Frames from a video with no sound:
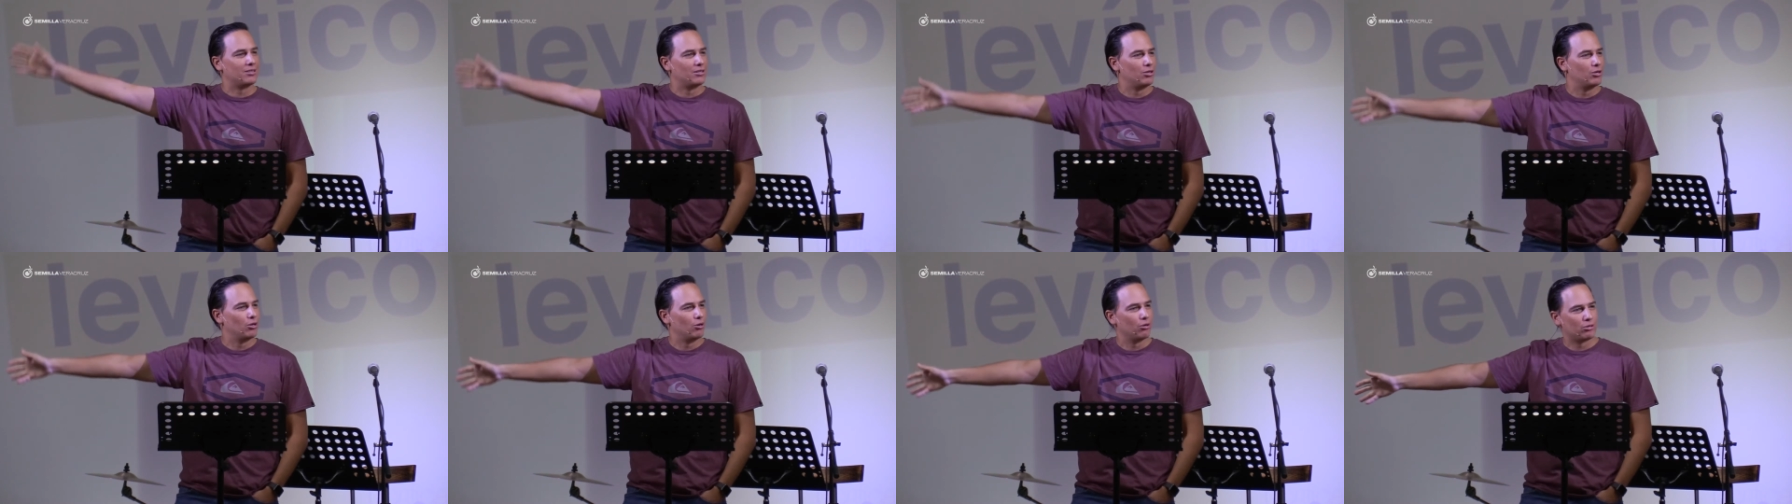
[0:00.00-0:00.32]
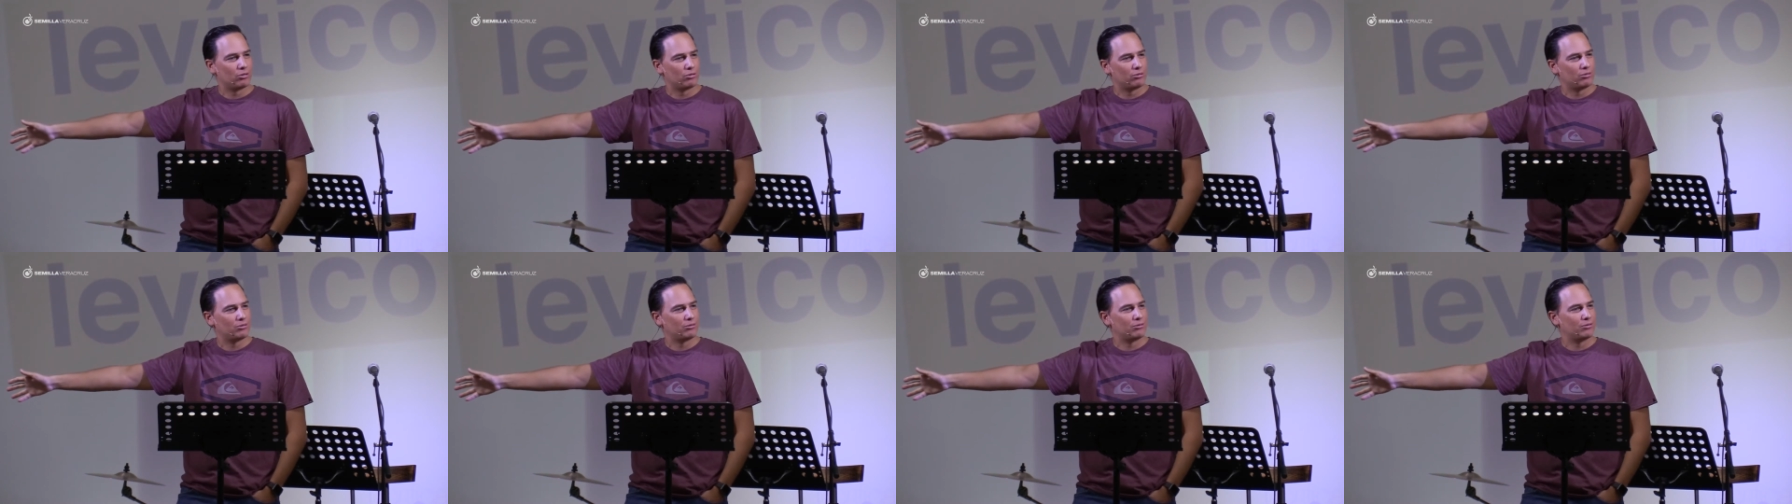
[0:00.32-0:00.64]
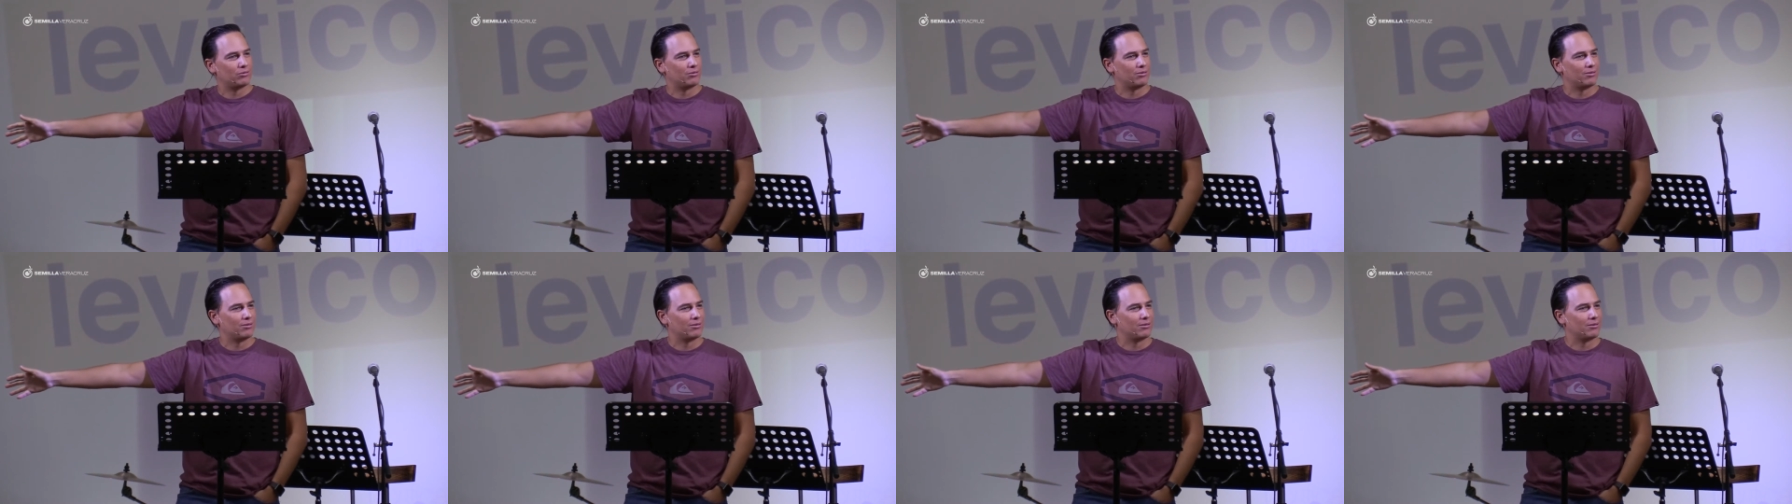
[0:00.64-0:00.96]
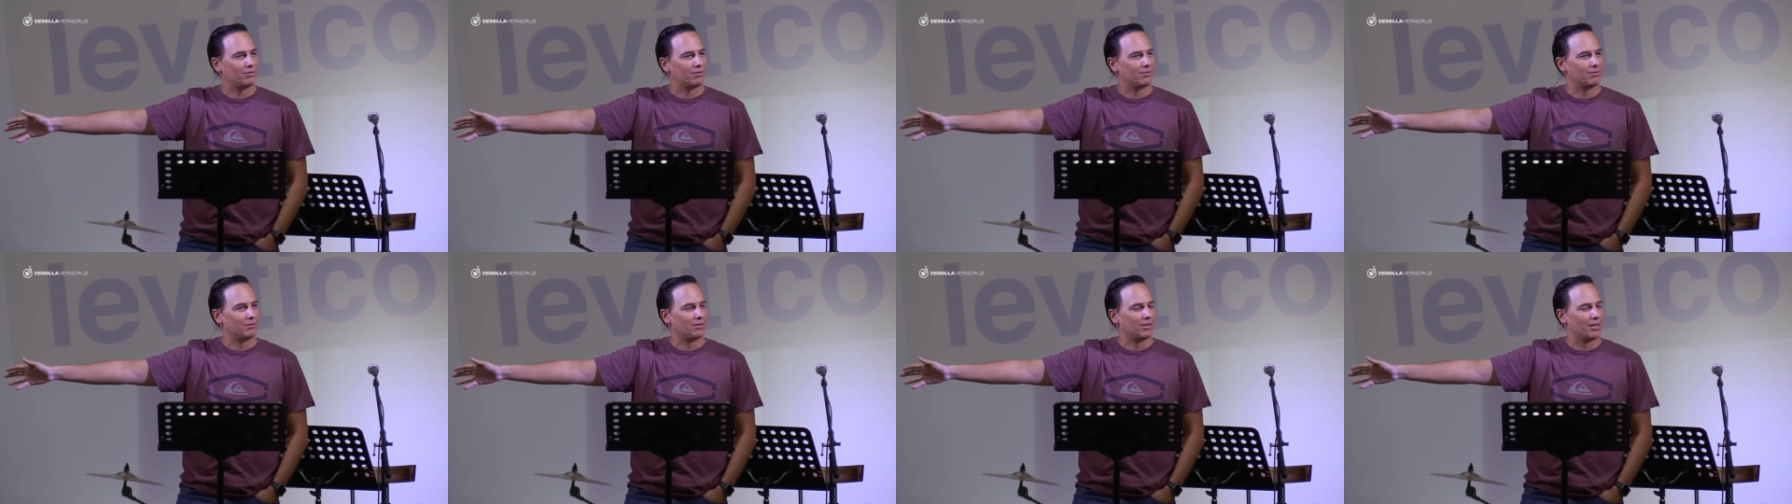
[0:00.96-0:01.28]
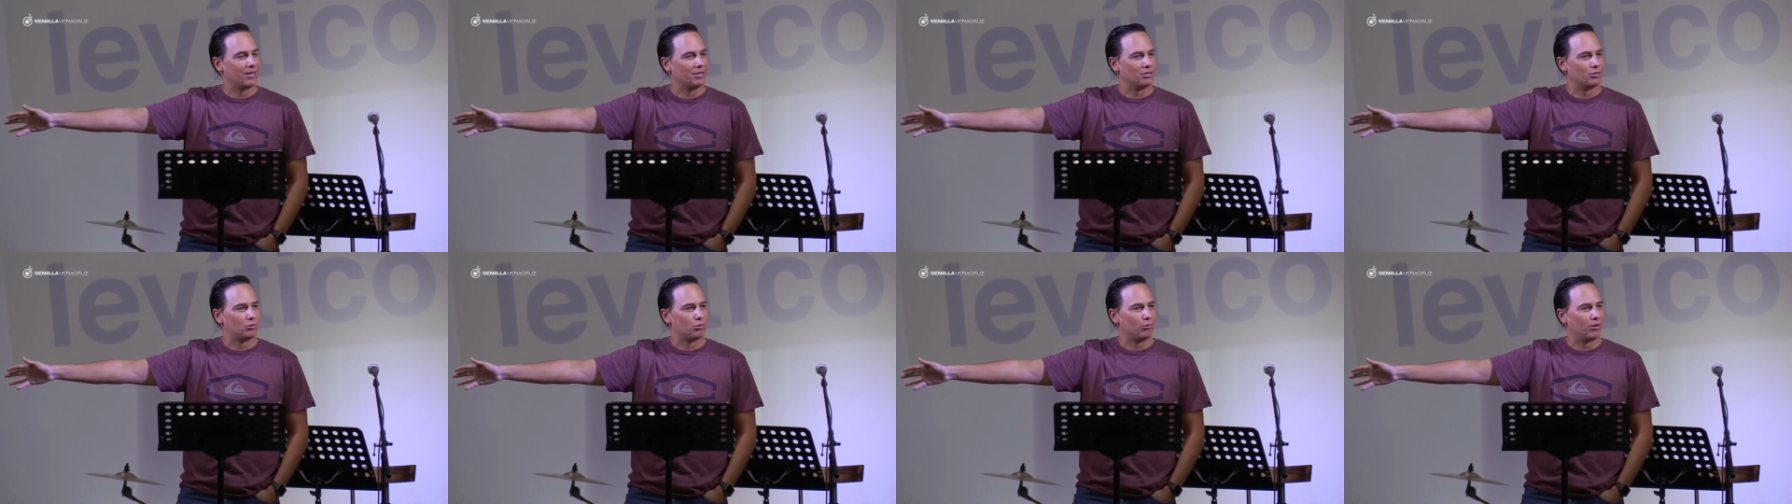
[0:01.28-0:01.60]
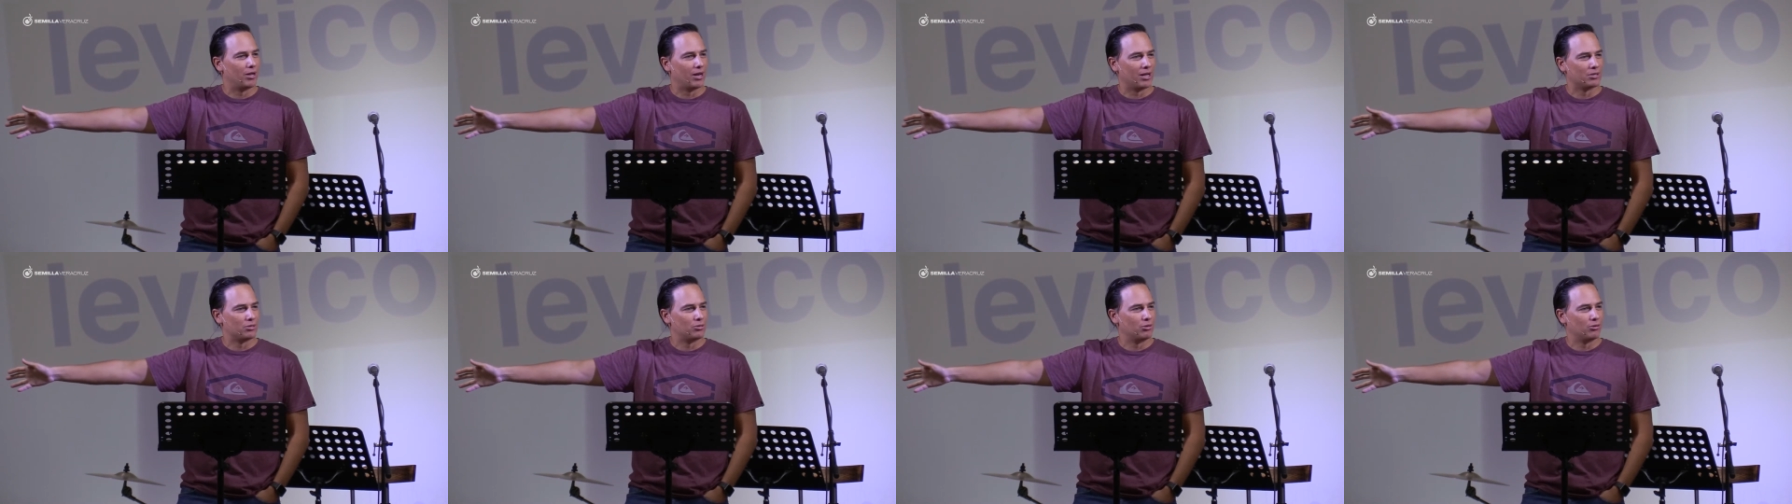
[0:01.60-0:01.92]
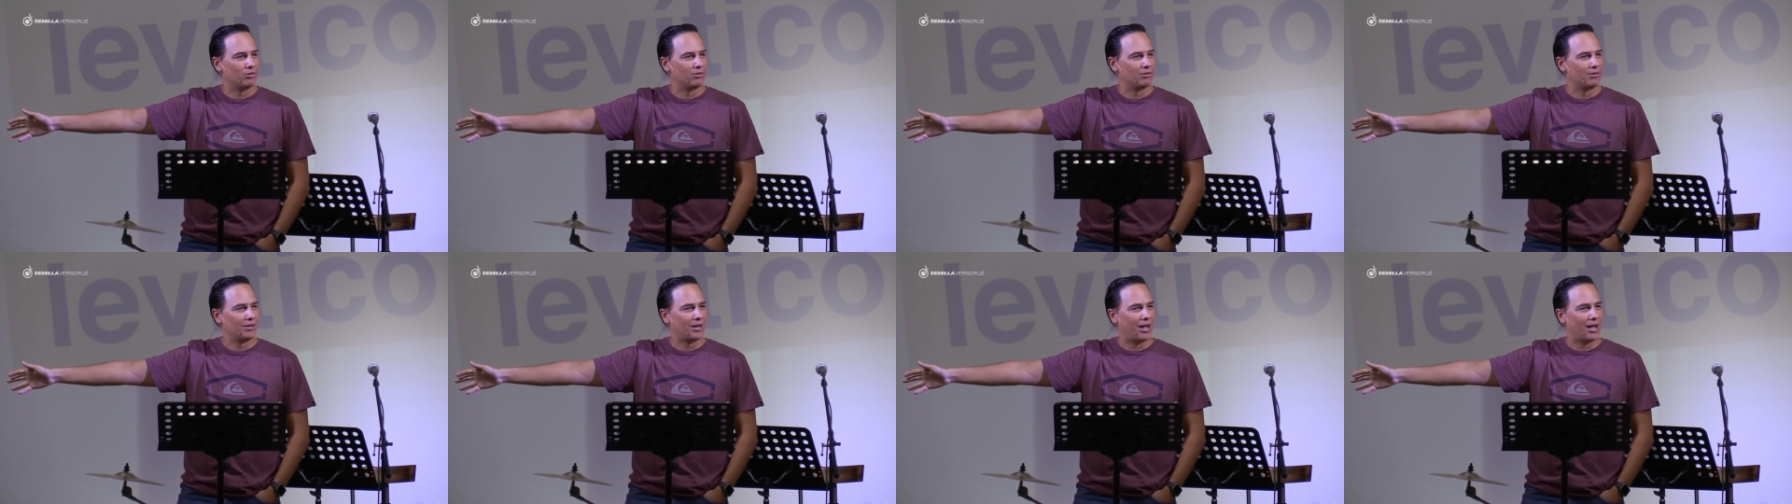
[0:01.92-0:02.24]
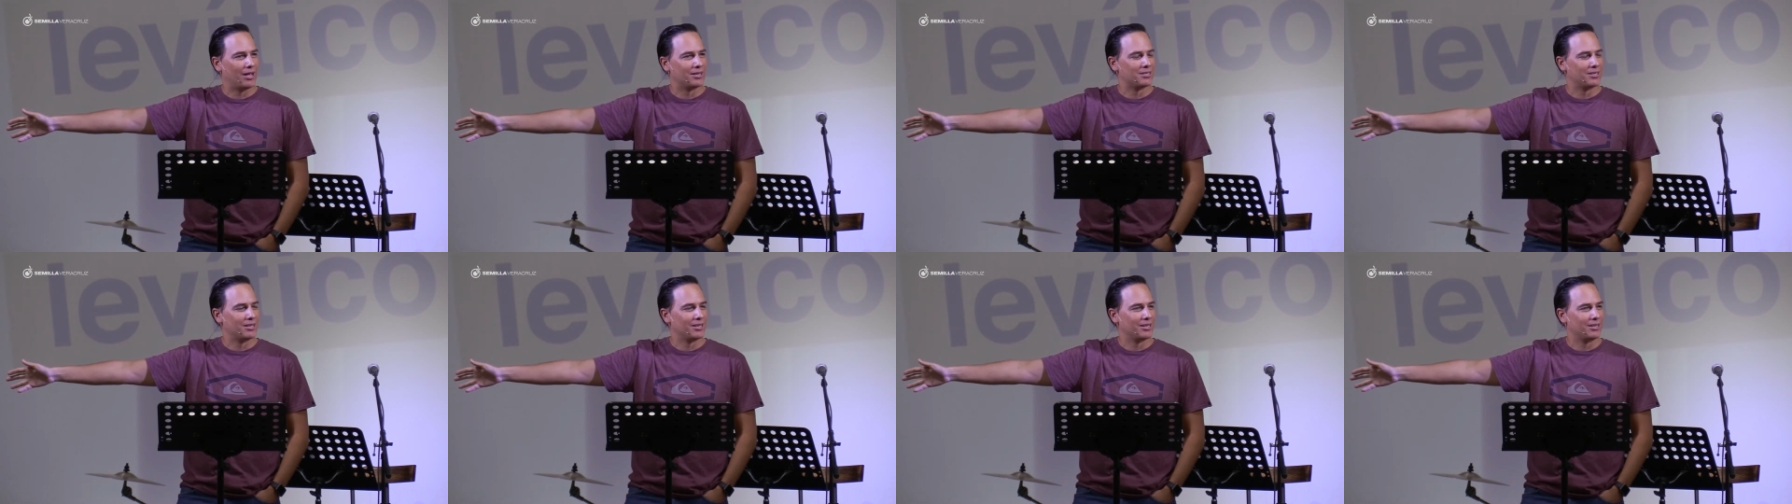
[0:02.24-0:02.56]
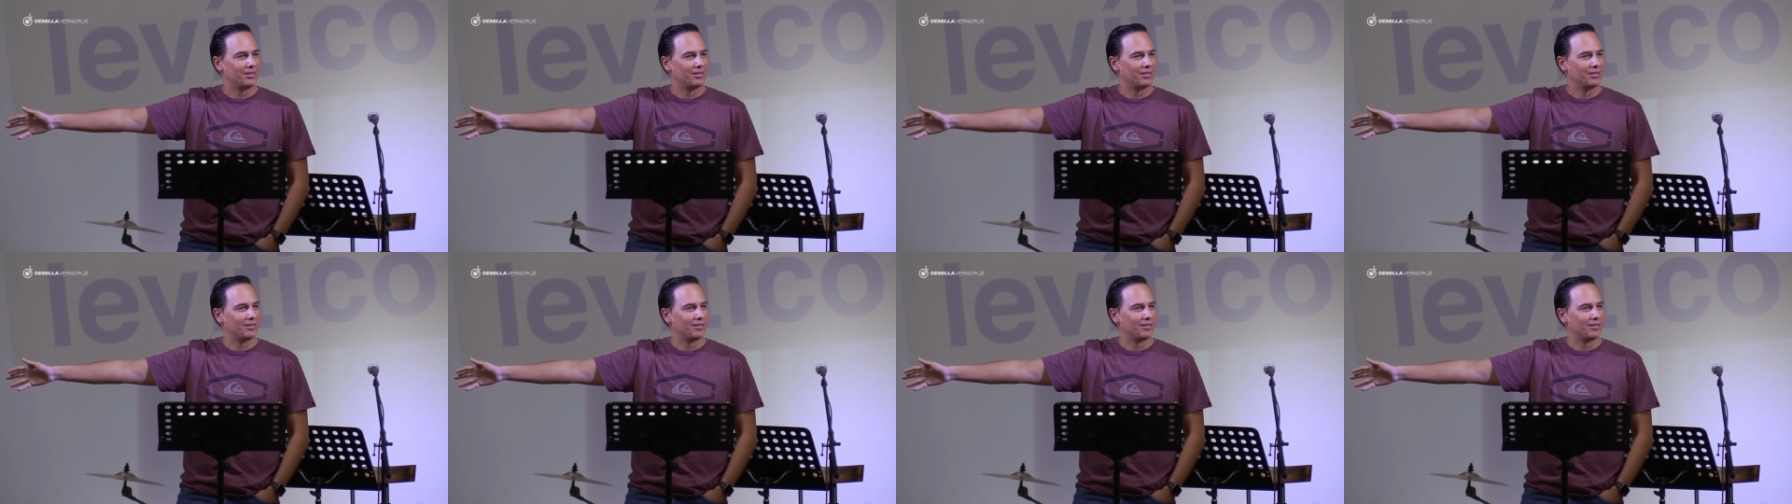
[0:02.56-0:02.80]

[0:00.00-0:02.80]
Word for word: Dios en su creación hace